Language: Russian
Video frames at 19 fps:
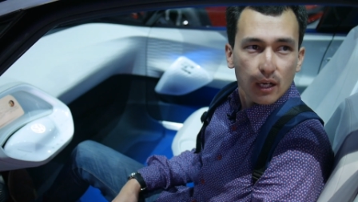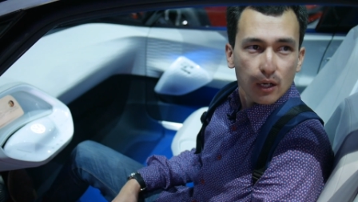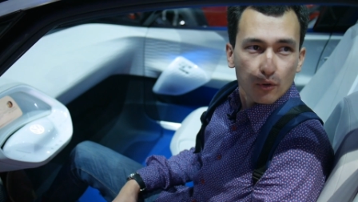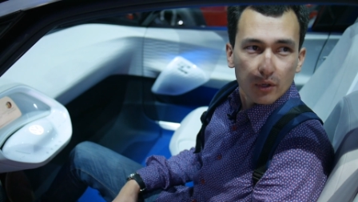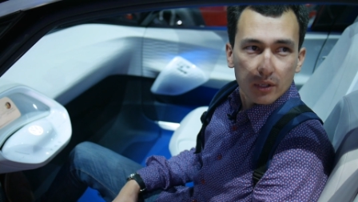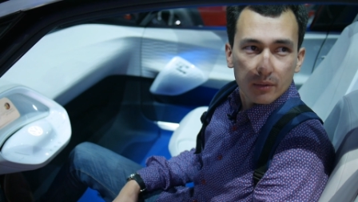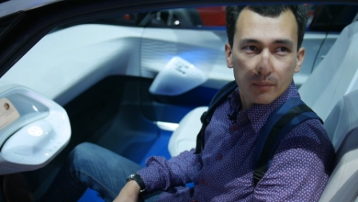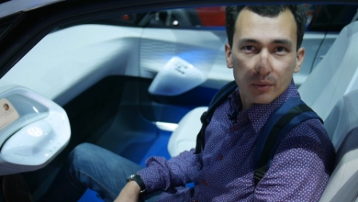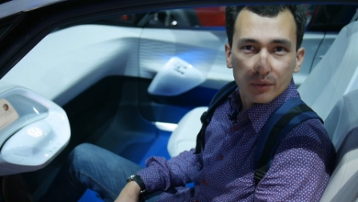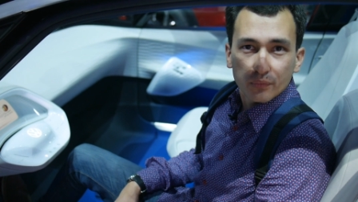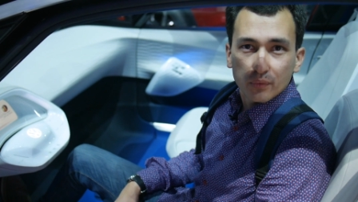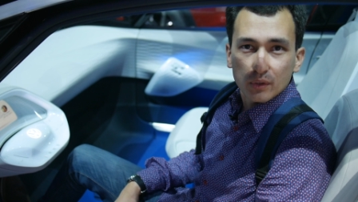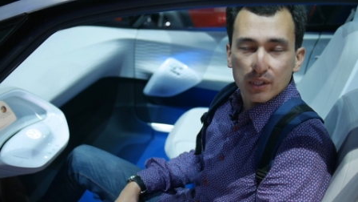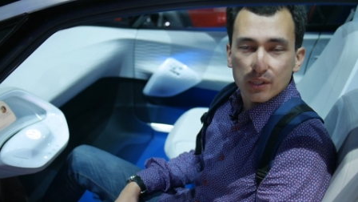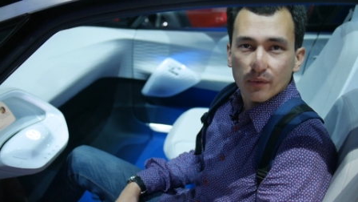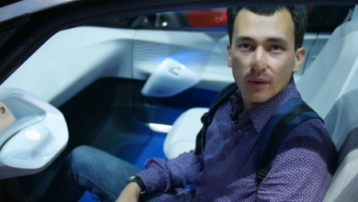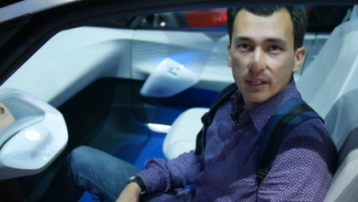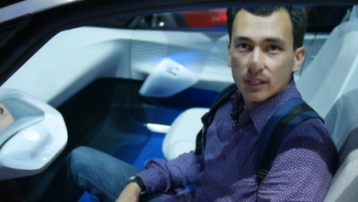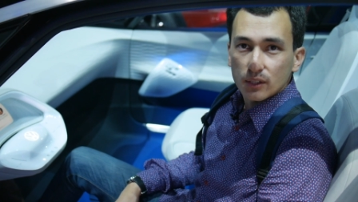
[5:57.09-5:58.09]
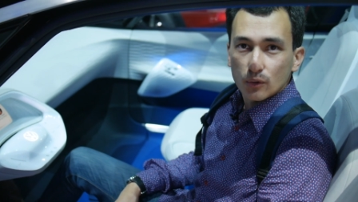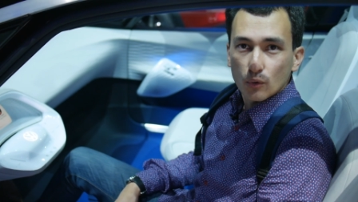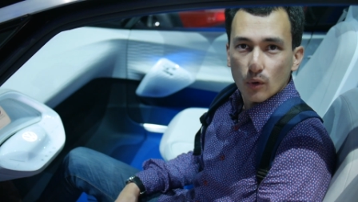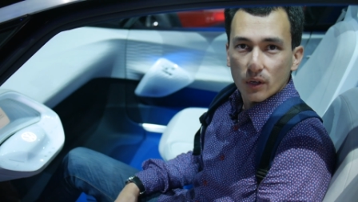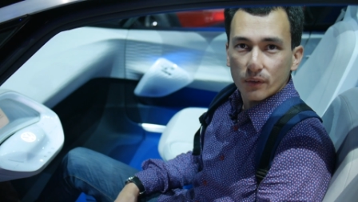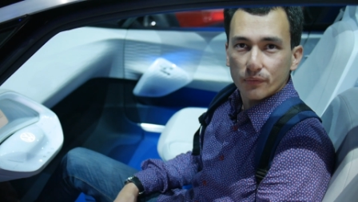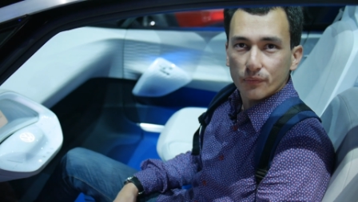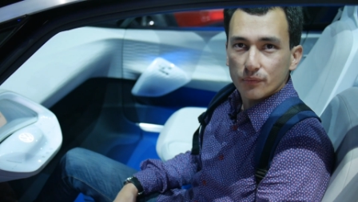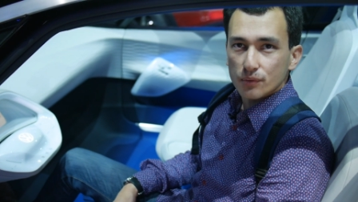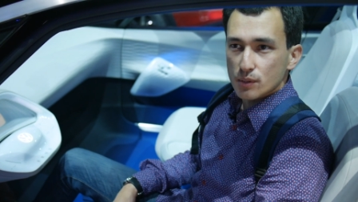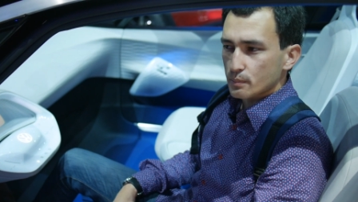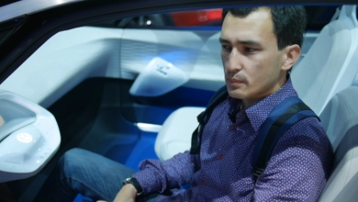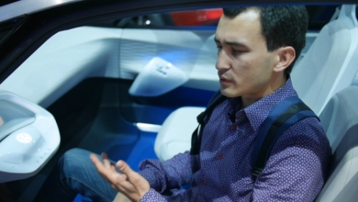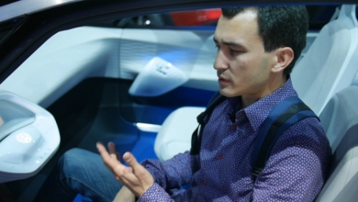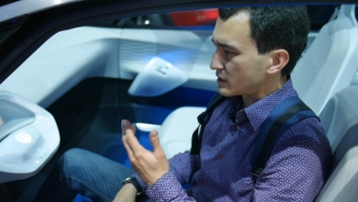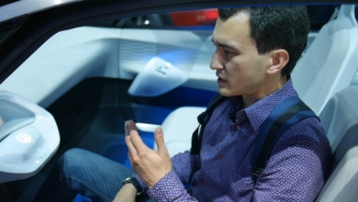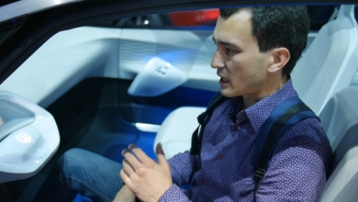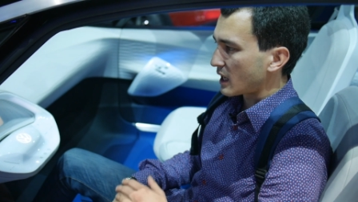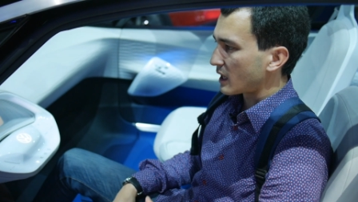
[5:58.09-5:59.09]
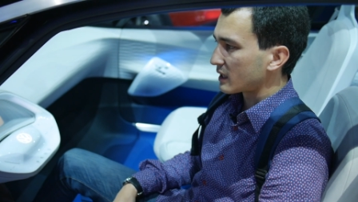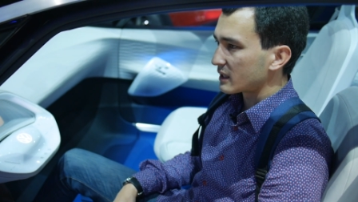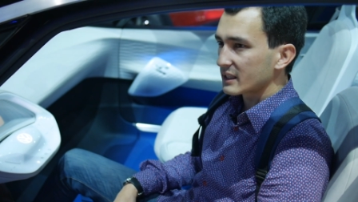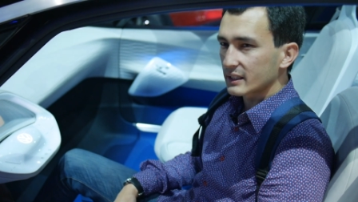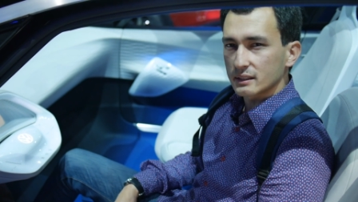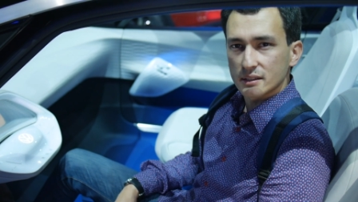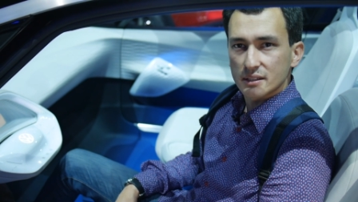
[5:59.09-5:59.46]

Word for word: какой-нибудь Volkswagen Golf спустя лет